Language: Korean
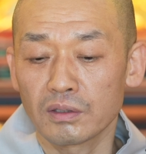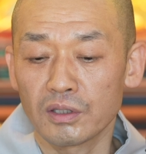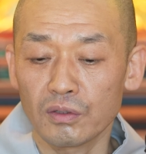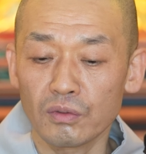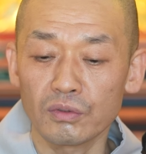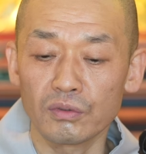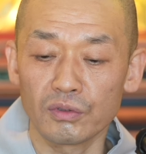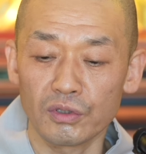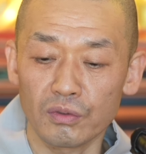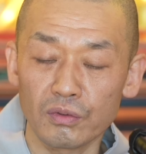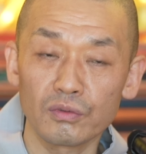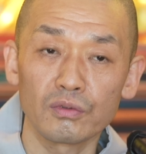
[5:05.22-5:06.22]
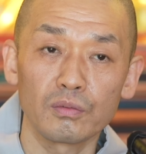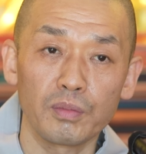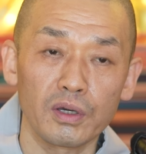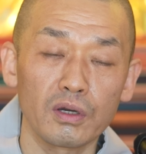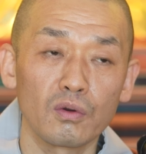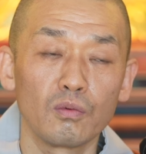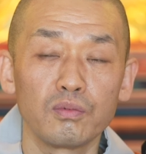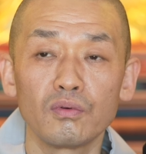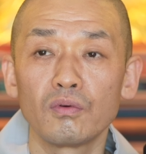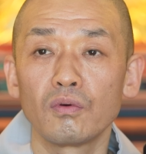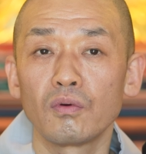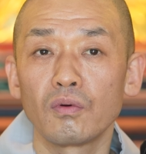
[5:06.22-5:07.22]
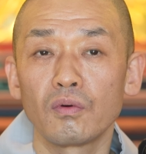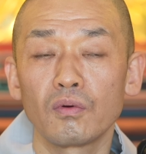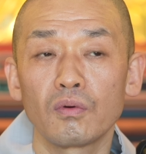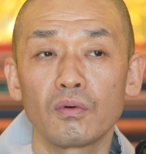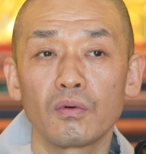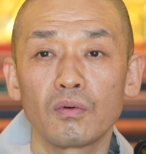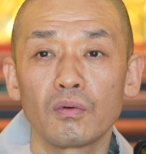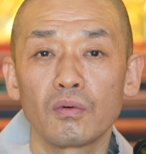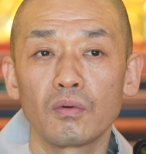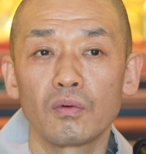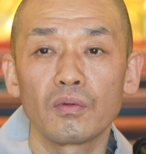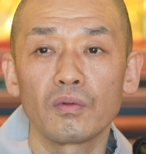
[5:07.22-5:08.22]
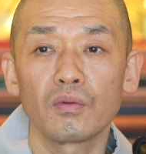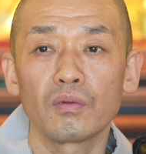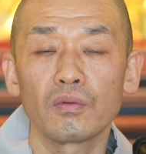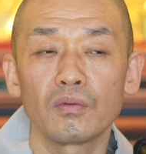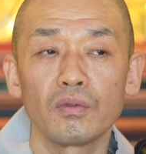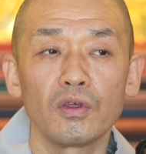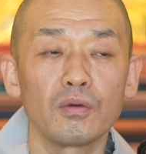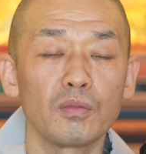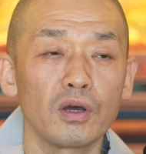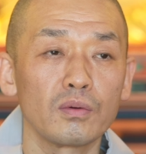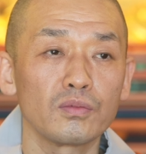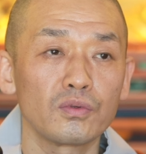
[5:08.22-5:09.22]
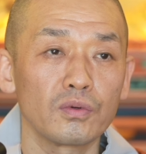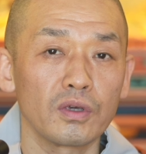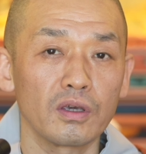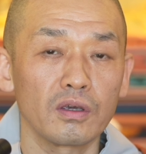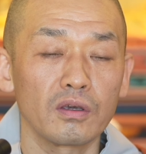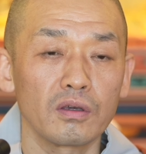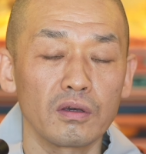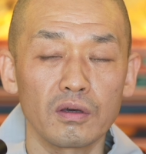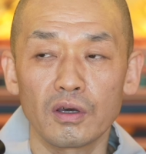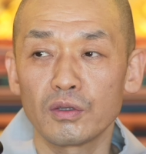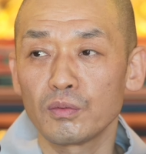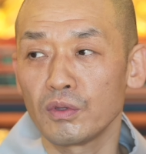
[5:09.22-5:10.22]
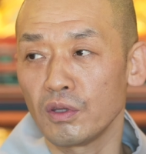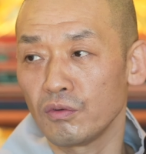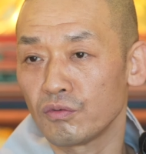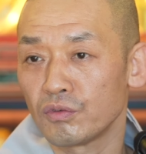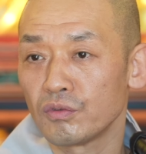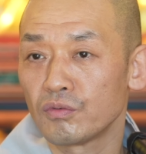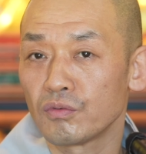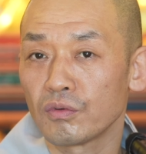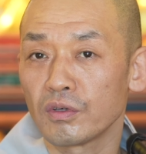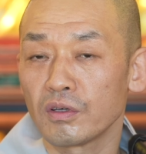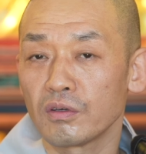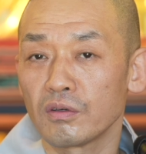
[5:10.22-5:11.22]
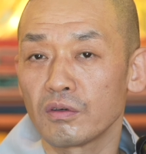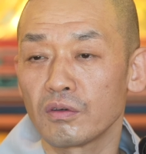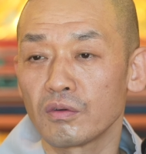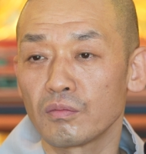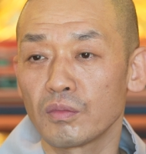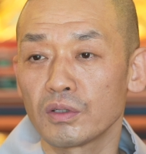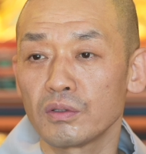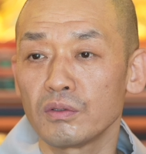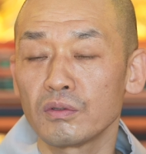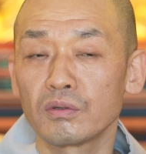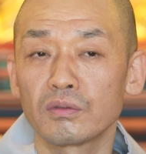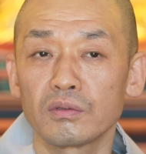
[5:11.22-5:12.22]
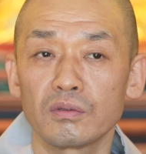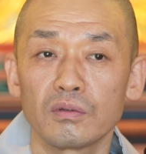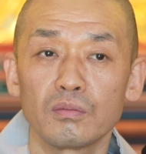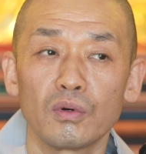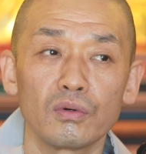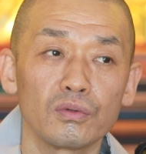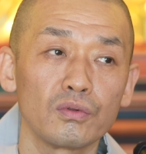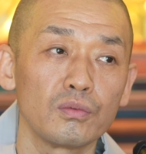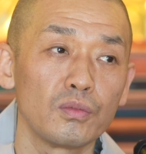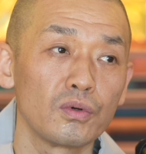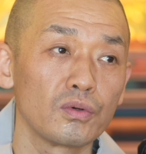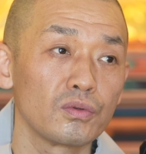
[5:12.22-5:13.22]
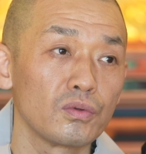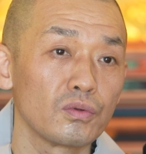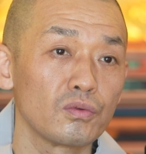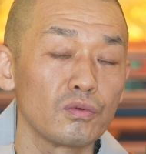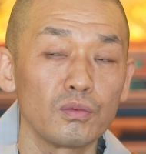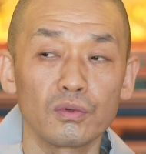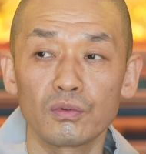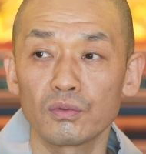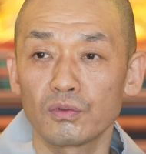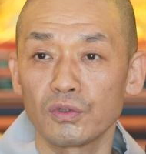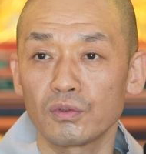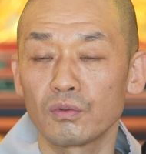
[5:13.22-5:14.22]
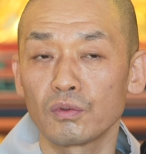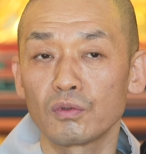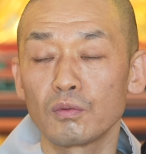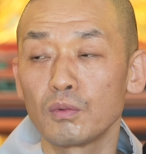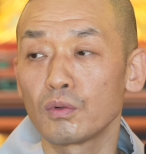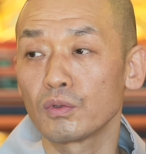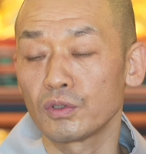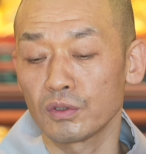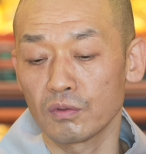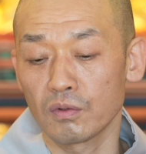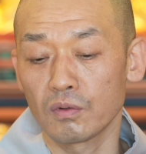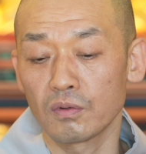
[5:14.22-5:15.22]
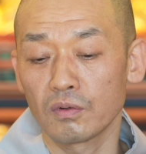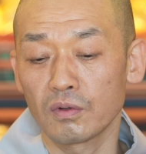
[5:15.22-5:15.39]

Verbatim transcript: 채워도 채워도 배가 고프고 내 마음 속에 아니면 내 육신 속에 맛있는 것을 먹어도 먹어도 또 먹고 싶고 또 먹고 싶고